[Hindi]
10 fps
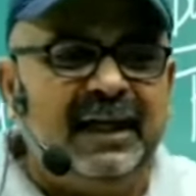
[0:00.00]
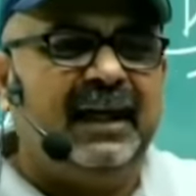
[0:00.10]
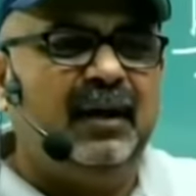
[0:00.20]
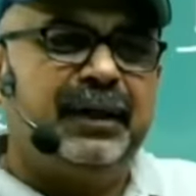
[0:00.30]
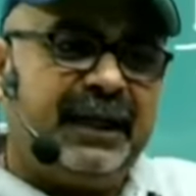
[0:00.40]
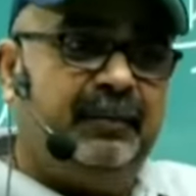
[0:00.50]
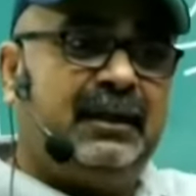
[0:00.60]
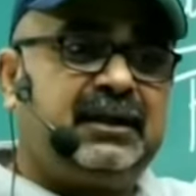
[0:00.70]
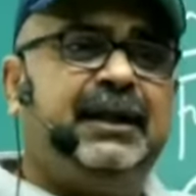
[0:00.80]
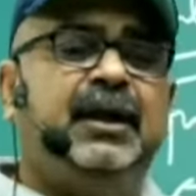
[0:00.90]
ठीक है उनकी
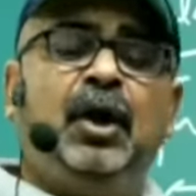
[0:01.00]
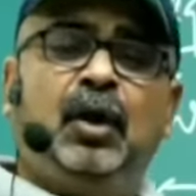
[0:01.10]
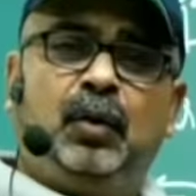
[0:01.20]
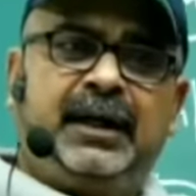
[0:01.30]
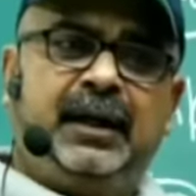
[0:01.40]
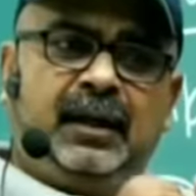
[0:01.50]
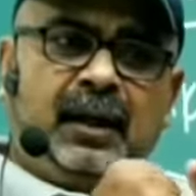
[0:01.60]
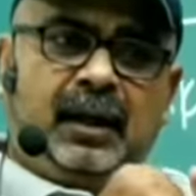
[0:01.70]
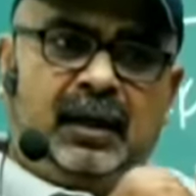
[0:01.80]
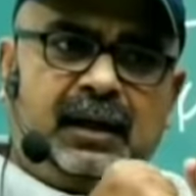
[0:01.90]
हिम्मत की उनकी
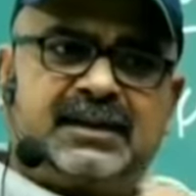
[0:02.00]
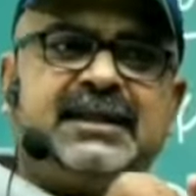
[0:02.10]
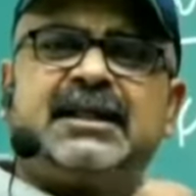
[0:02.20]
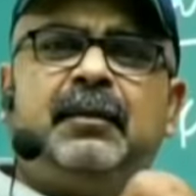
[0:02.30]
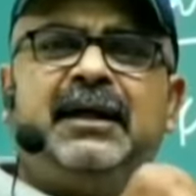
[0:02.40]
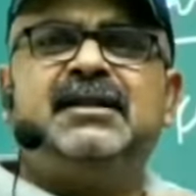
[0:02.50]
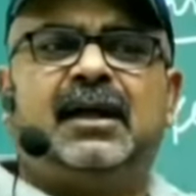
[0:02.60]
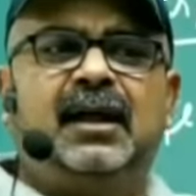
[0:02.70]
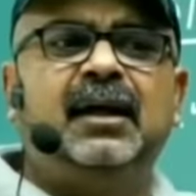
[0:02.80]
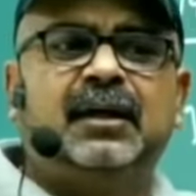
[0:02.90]
इस चीज की मैं बड़ी
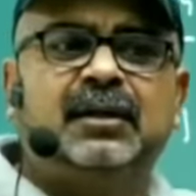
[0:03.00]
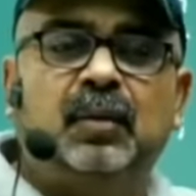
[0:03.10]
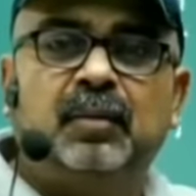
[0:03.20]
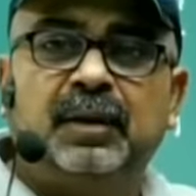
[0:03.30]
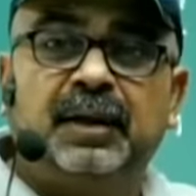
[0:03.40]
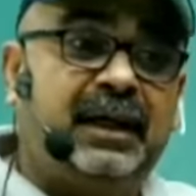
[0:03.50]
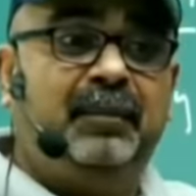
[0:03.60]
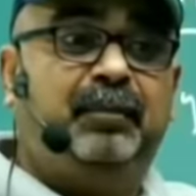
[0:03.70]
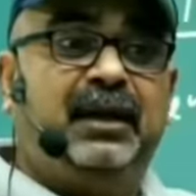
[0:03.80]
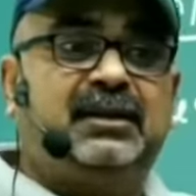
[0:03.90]
सराहना करता हूं कि
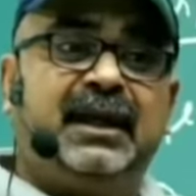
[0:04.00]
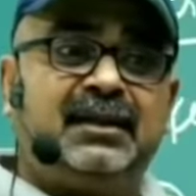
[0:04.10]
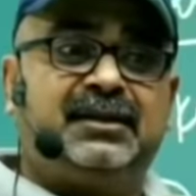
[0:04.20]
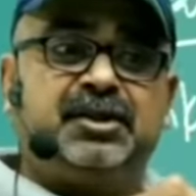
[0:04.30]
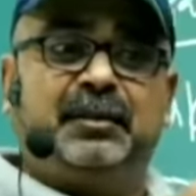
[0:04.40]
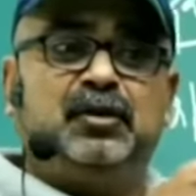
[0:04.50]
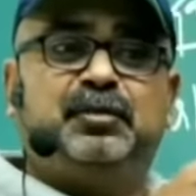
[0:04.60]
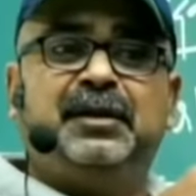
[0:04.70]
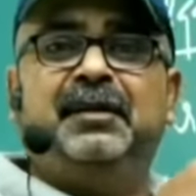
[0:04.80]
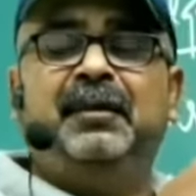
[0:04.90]
क्या बात क्या जज्बा है
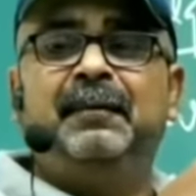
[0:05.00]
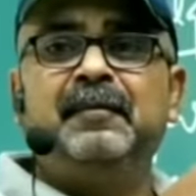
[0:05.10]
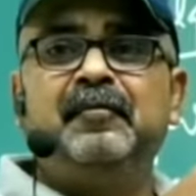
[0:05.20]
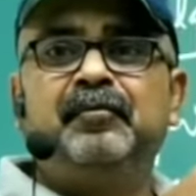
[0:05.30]
उस बंदे में